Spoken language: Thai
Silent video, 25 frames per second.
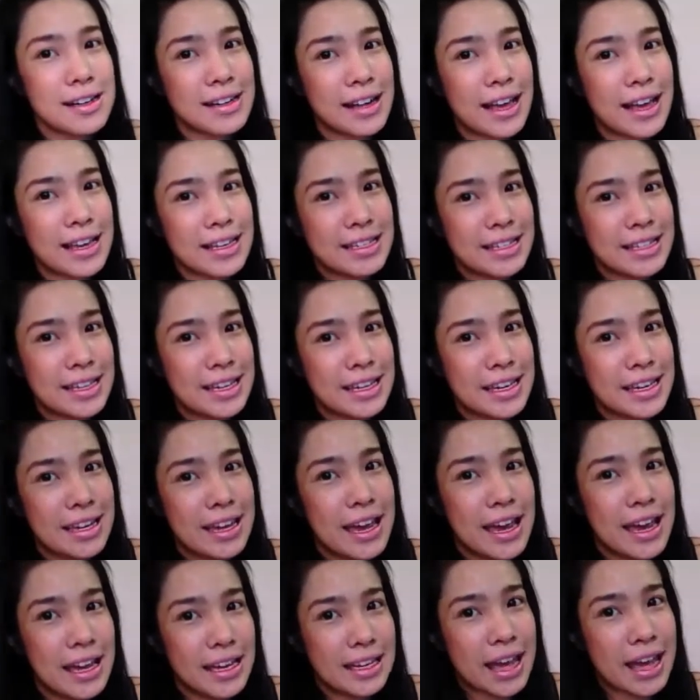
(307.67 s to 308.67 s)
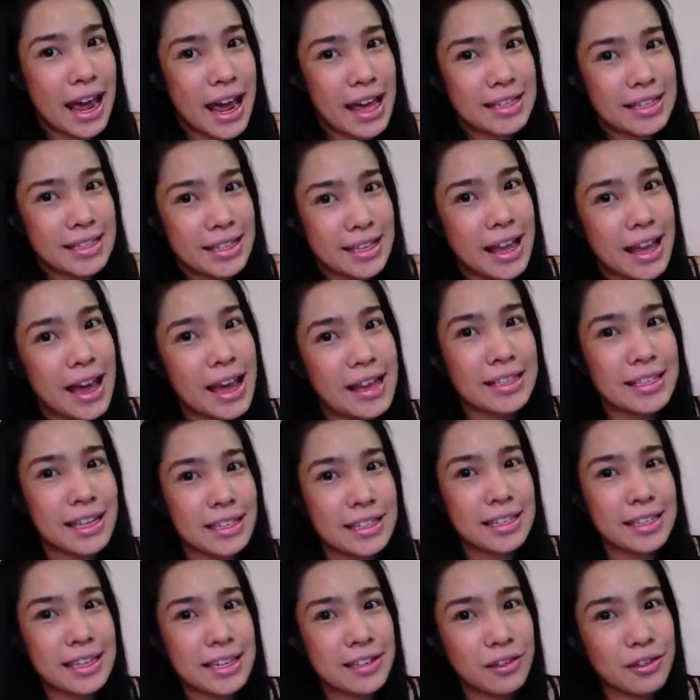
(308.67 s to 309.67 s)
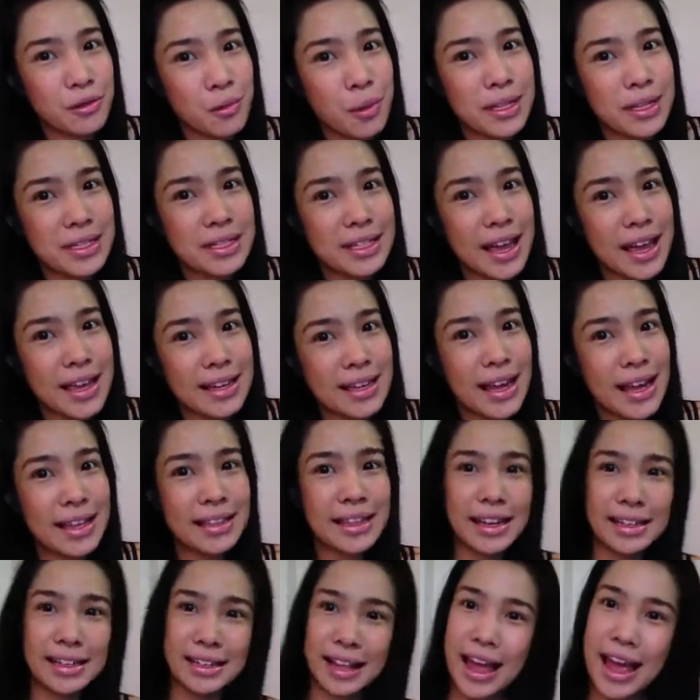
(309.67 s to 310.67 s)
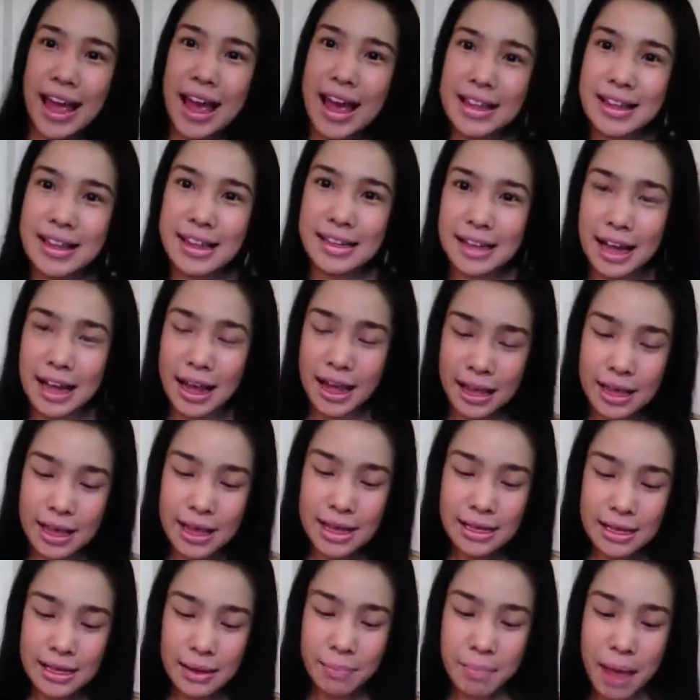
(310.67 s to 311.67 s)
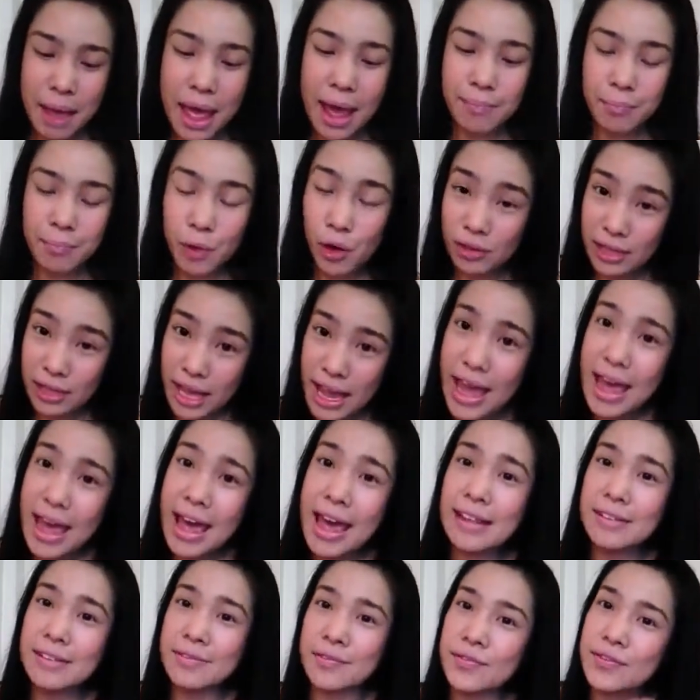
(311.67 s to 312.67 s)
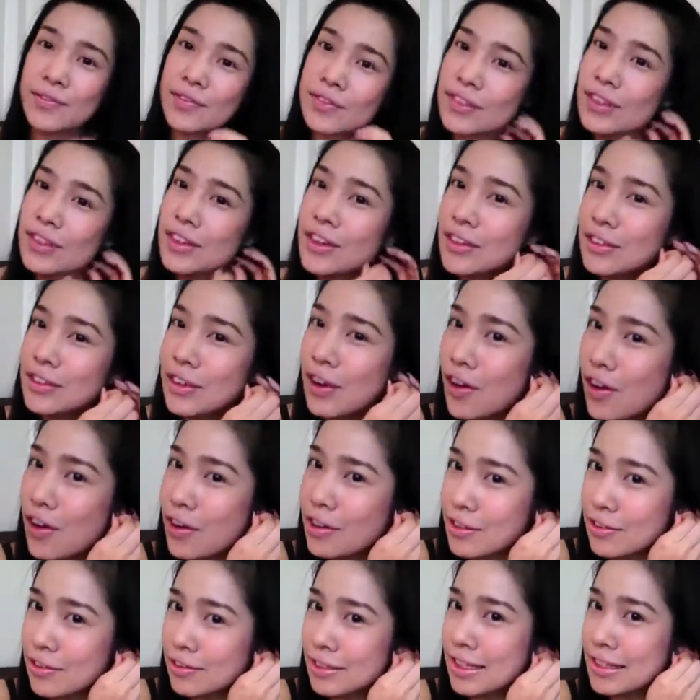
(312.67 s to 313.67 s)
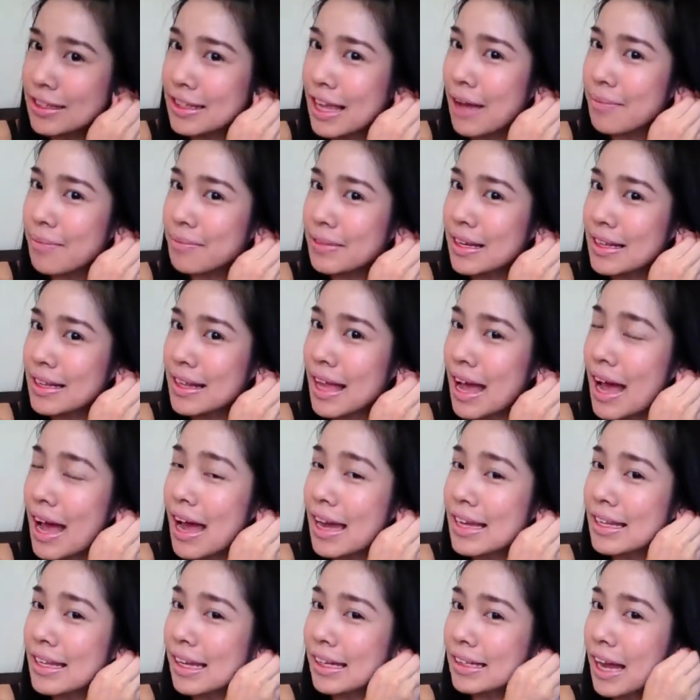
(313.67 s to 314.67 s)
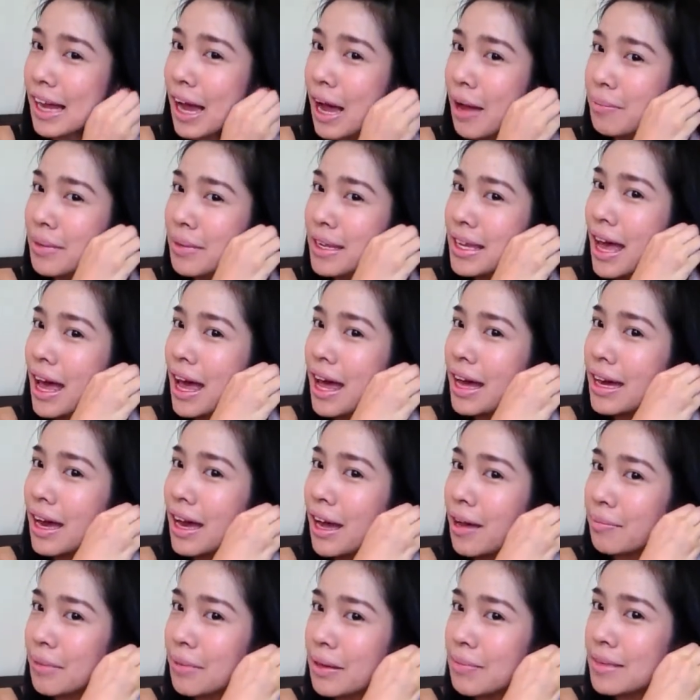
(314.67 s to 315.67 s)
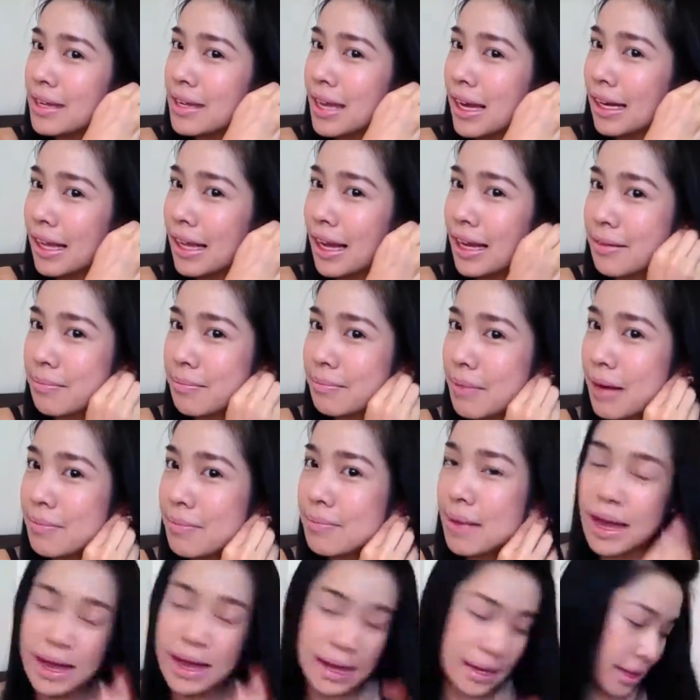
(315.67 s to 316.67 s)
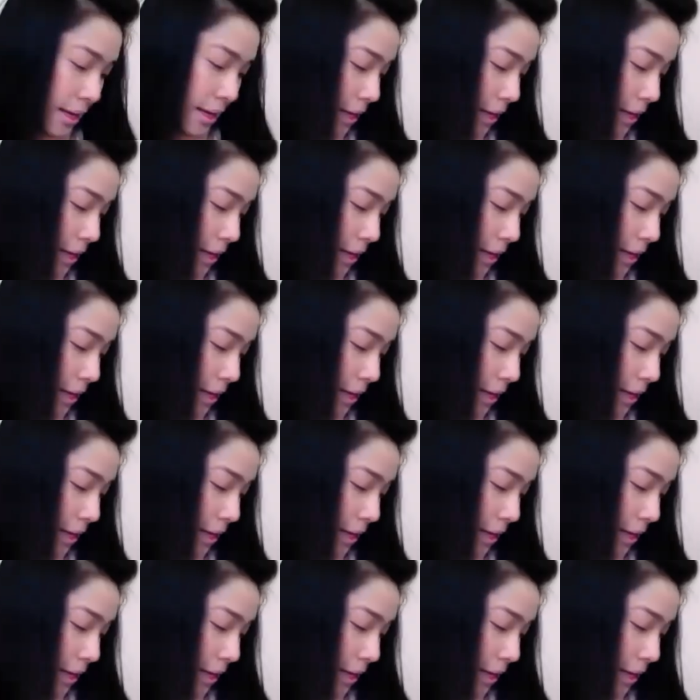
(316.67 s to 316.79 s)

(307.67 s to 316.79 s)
ใครที่อยากจะได้เทคนิคหรือว่าสไตล์การแต่งหน้านะคะ แบบของแนนก็เดี๋ยวติดตามกันได้นะคะ ไม่ยากค่ะ ไม่มีอะไรมากมาย